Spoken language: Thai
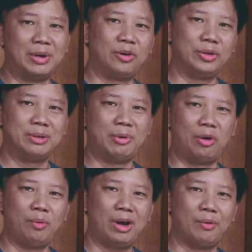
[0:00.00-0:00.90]
บางคนจะบ
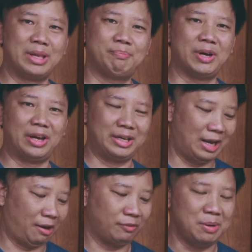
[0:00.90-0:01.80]
อกว่ากว่าจะเปิด
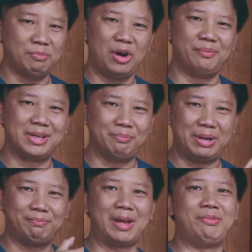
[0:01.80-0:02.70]
เนี่ยกิมบอลมันจะ
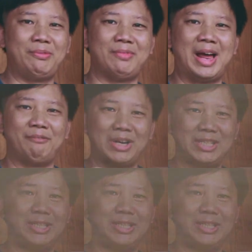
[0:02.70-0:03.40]
บิดไปบิดมามั